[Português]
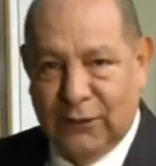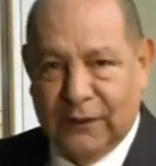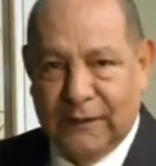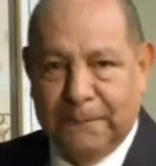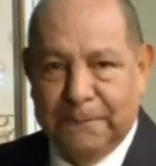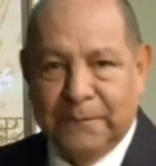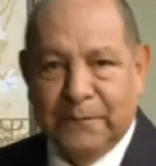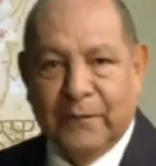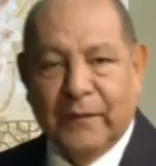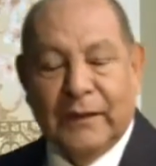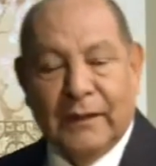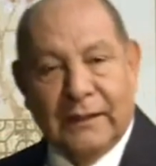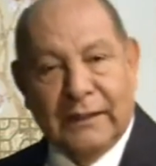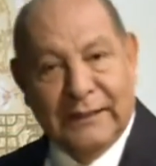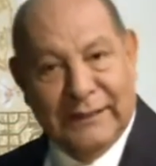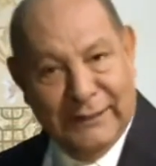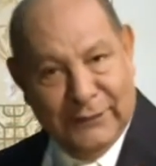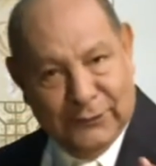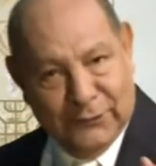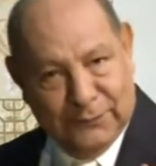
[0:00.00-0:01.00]
agora,
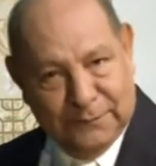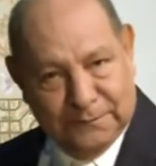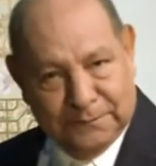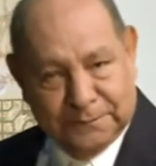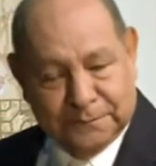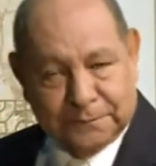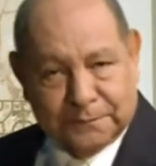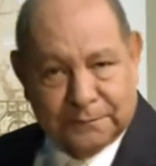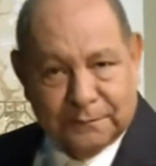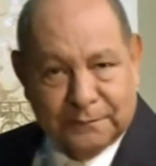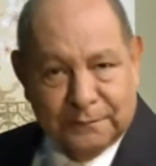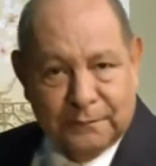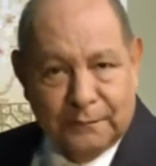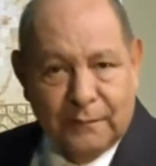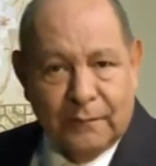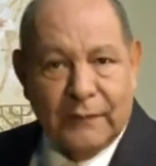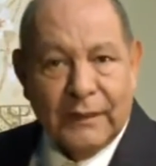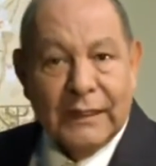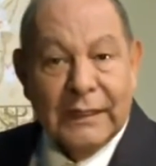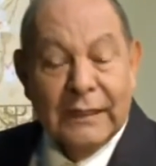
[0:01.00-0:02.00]
querido,
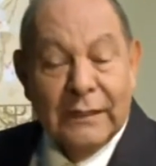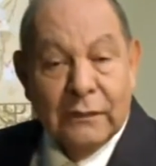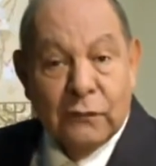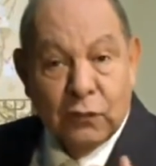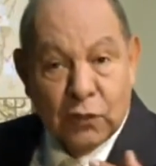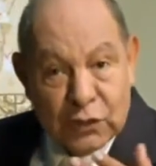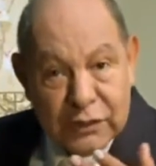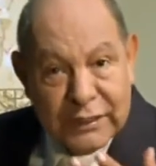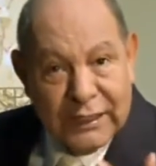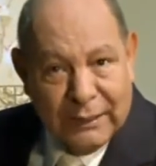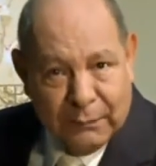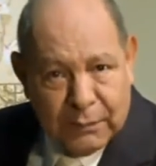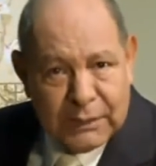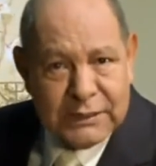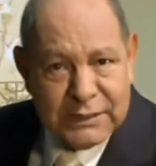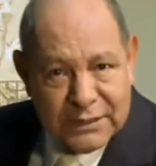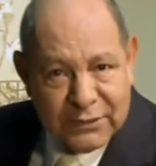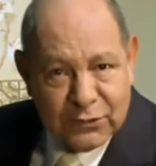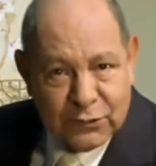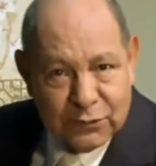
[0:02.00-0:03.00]
você
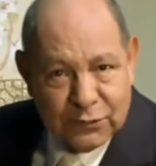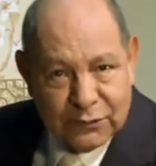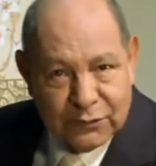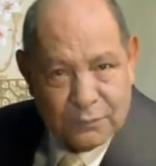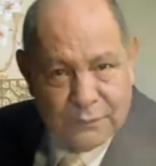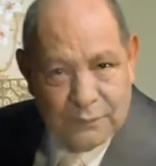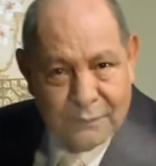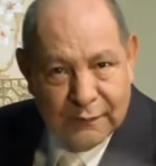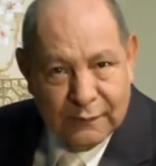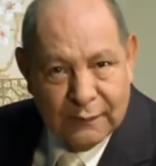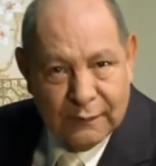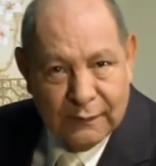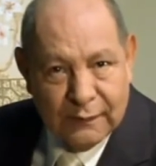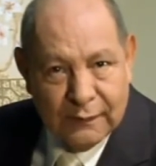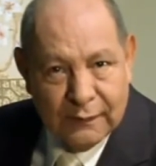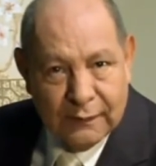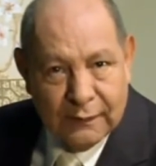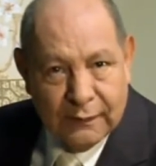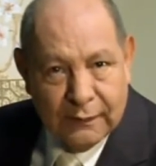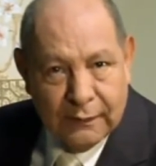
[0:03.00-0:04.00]
ama Jesus?
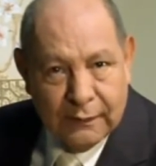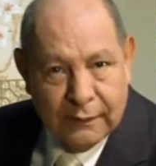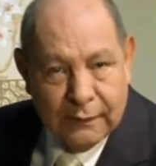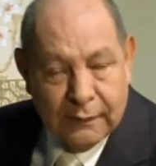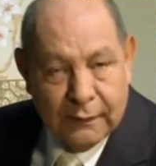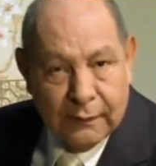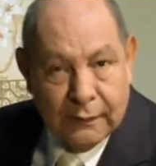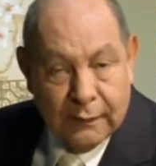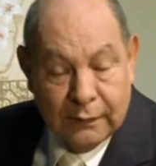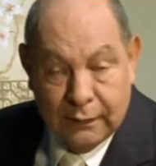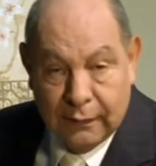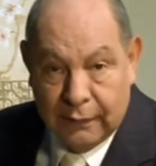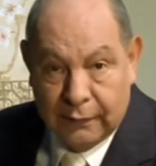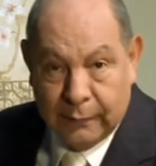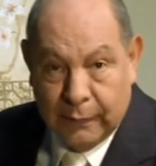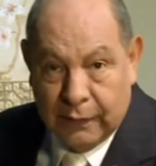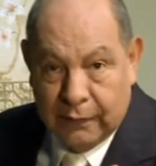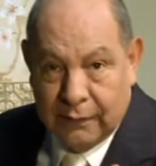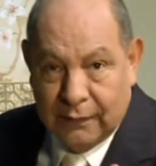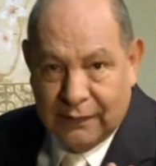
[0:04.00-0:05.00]

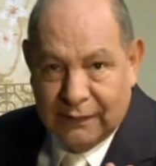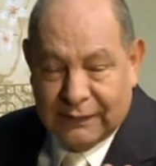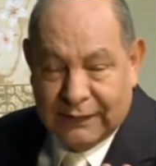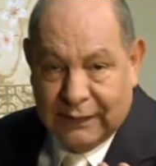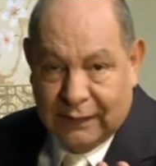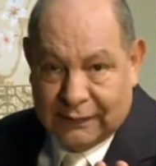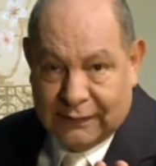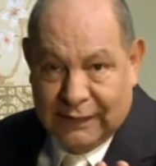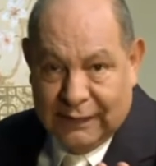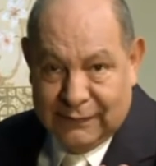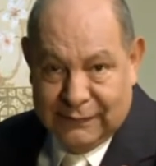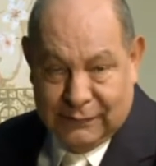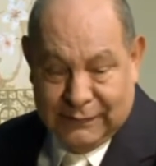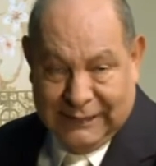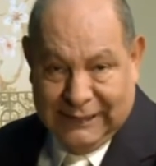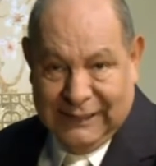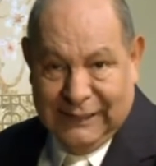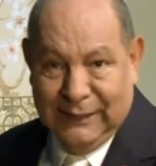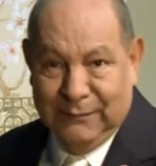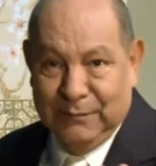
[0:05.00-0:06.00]
Eh, eh,
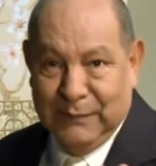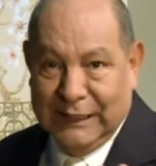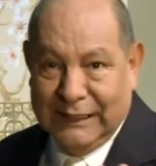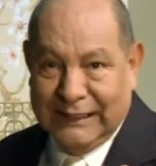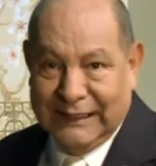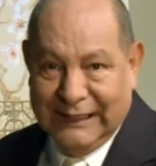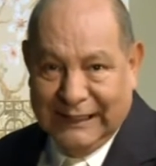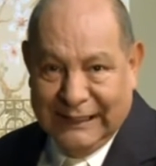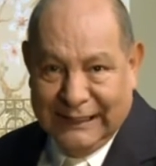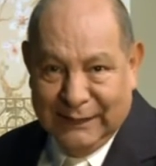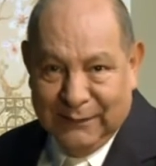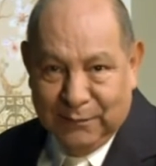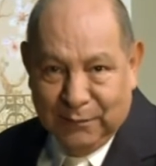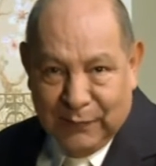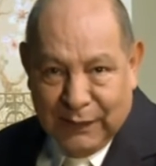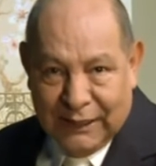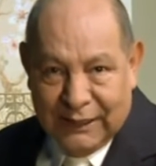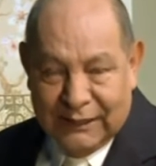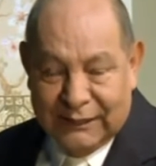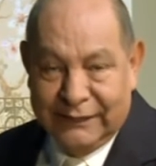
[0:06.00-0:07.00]
calma,
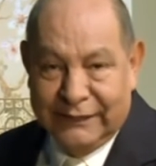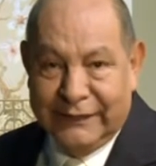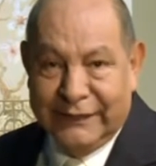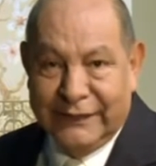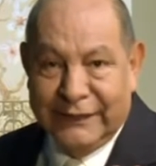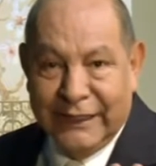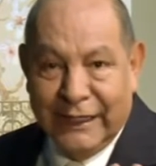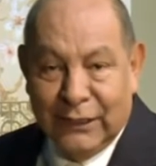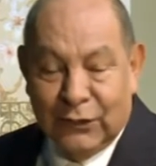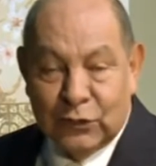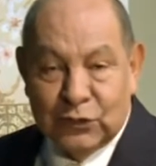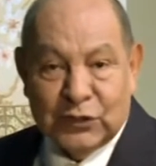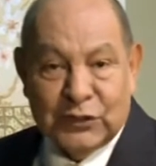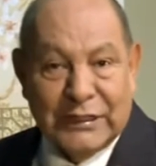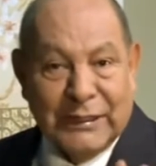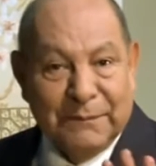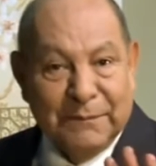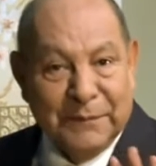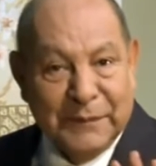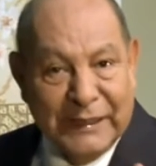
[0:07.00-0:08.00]
calma, não
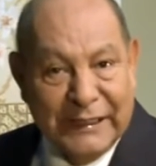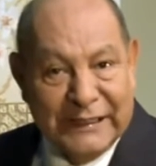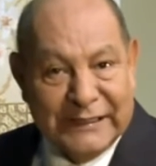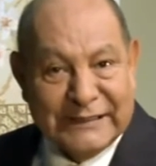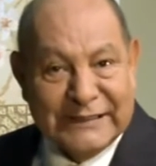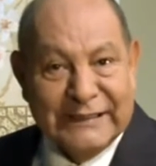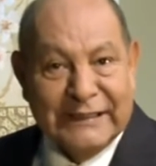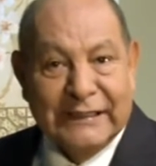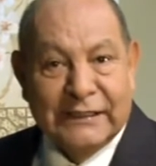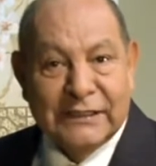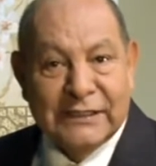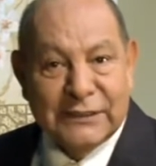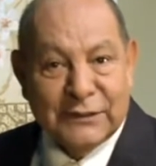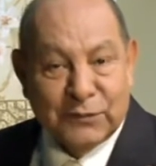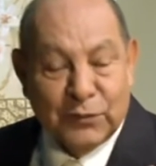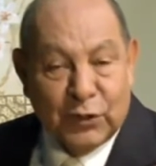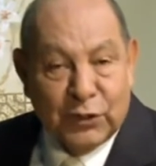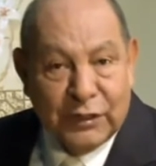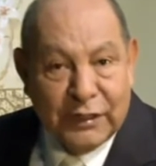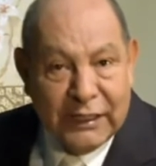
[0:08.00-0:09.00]
se apresse em
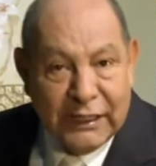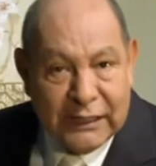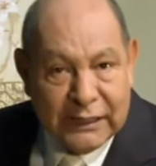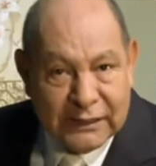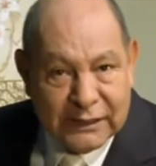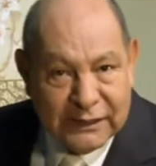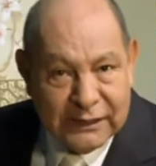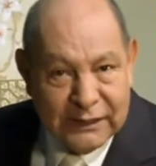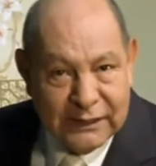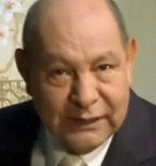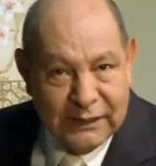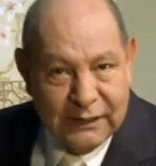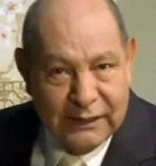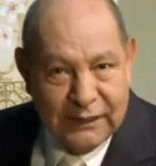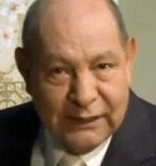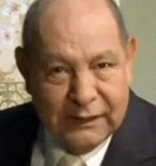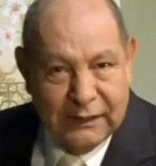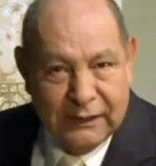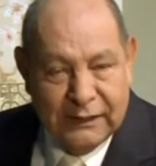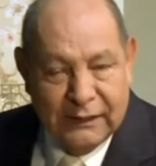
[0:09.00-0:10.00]
responder.
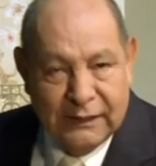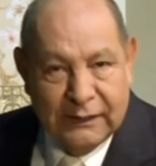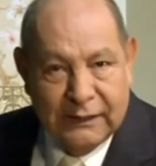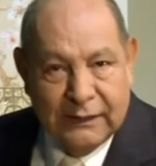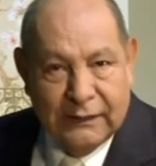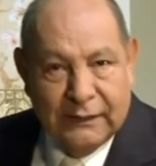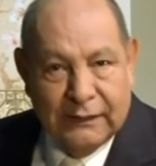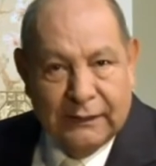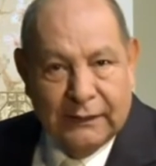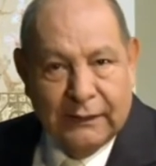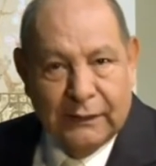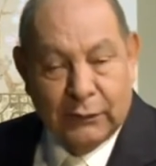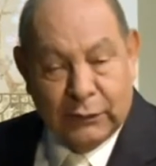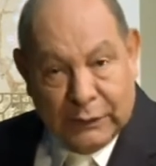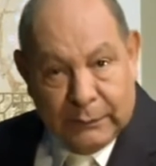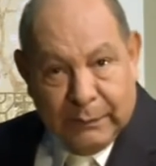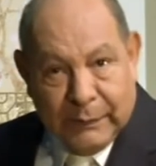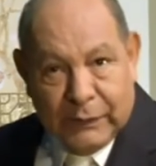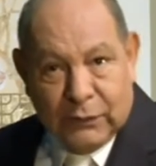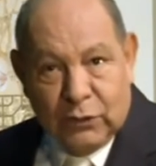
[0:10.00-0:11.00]
Eu
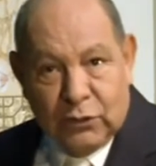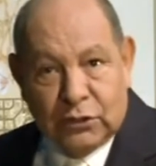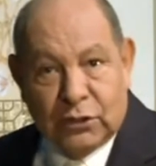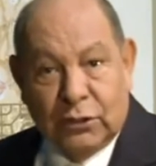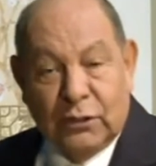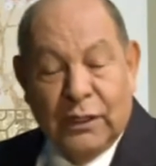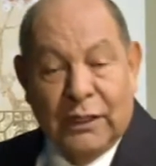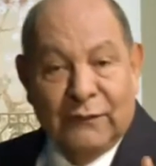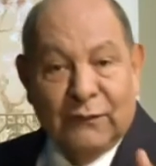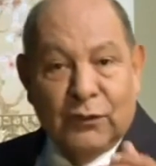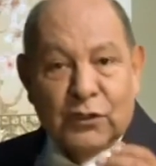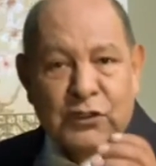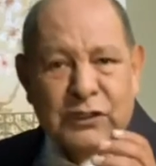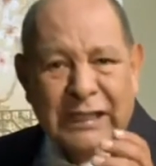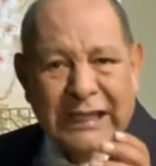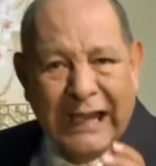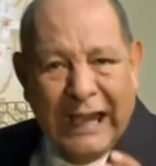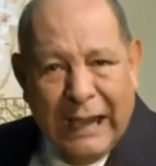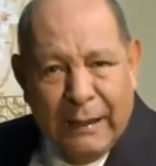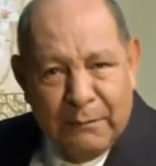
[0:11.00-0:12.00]
te pergunto,
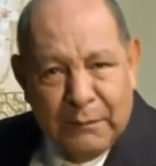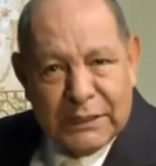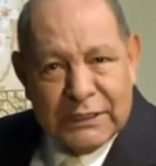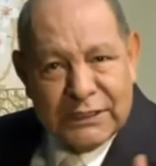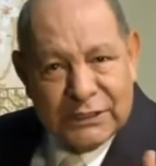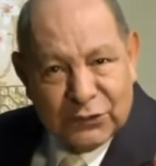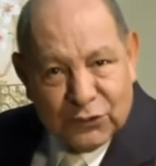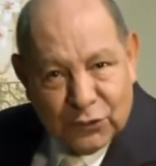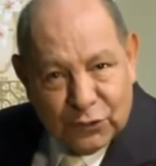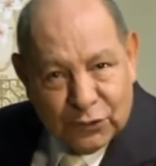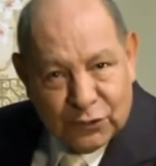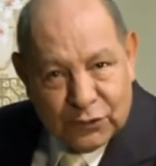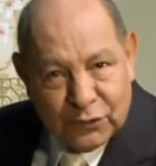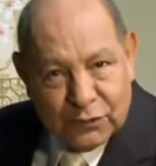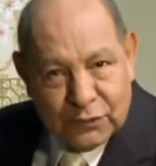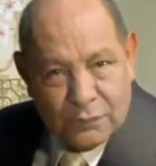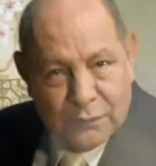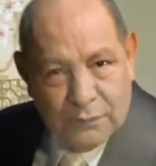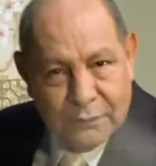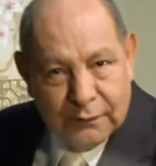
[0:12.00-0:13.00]
você ama
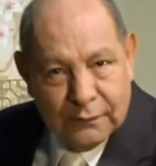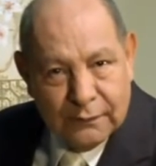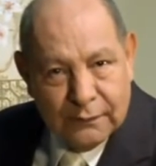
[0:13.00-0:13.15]
Jesus?